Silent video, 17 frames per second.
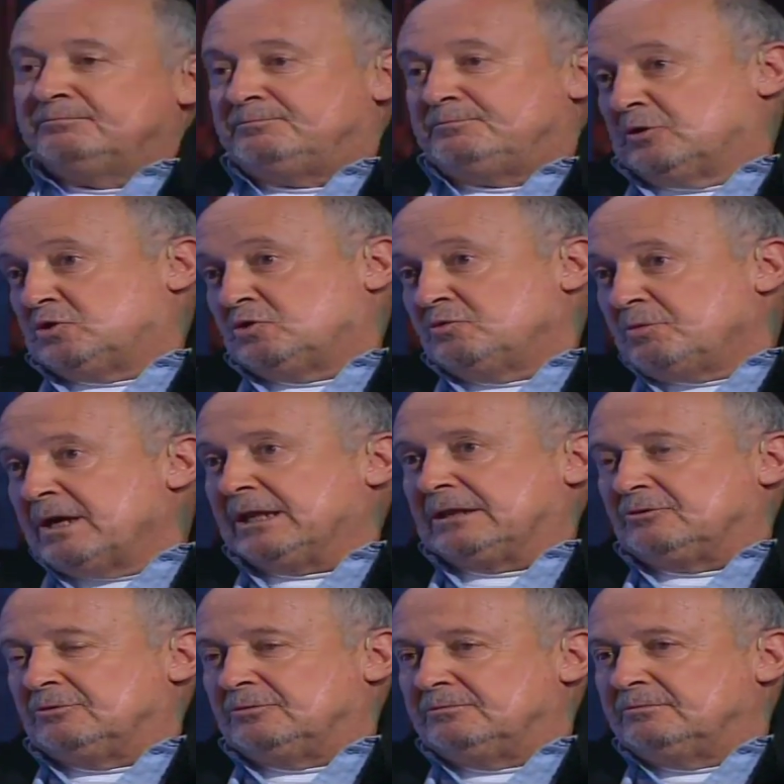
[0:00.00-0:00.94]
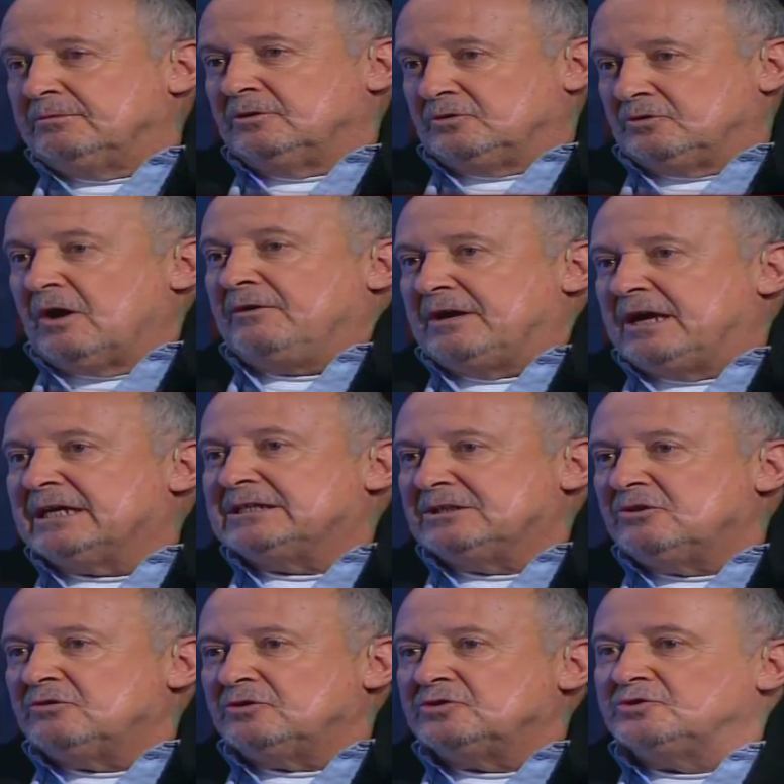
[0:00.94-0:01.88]
probablemente. Eras consumidor de cocaína. Yo había
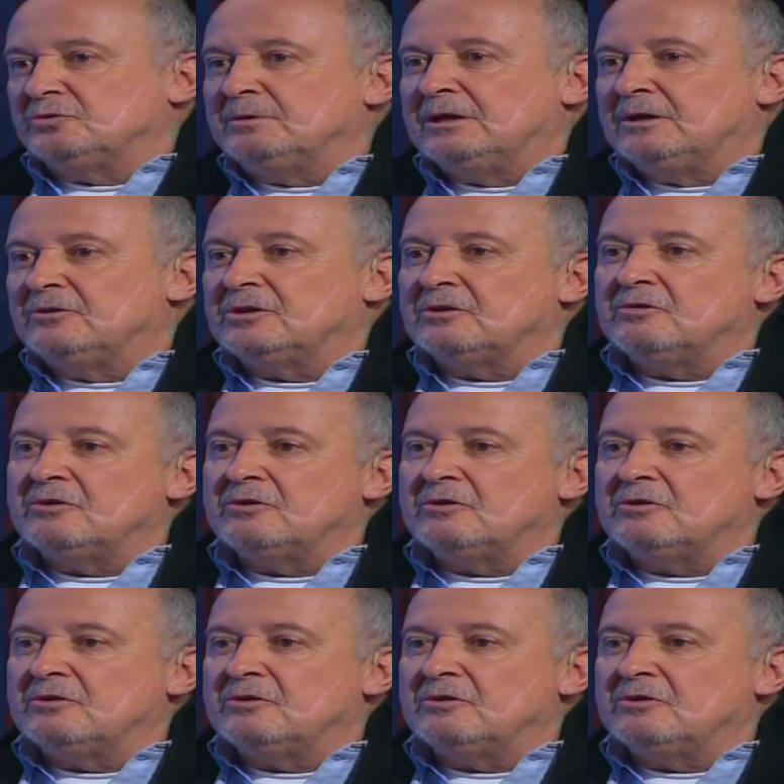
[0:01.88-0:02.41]
sido consumidor